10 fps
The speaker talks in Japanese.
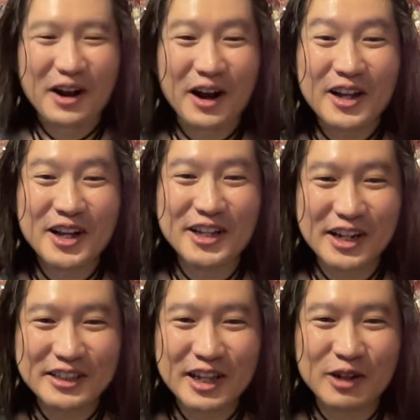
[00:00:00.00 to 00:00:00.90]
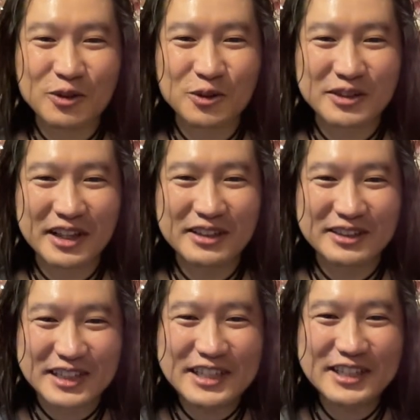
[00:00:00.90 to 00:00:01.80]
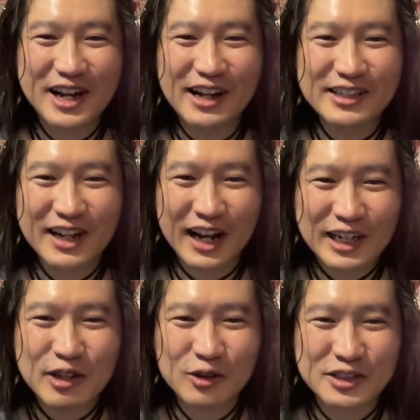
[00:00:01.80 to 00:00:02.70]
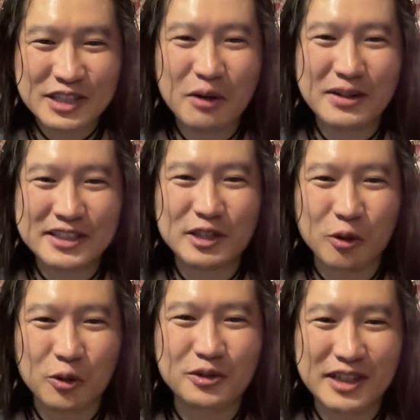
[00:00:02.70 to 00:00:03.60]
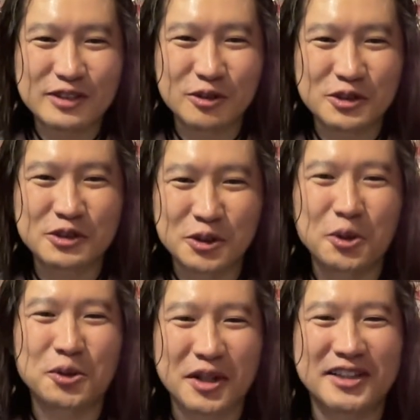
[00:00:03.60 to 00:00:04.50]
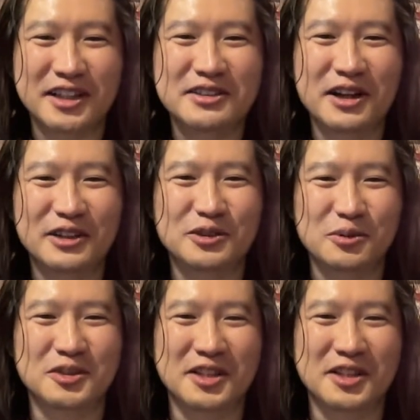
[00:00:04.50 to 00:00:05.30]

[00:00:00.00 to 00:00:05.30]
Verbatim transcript: 彼がやりたいことってリーダーに金を使わせてコンテンツを作ることだったんだと思っ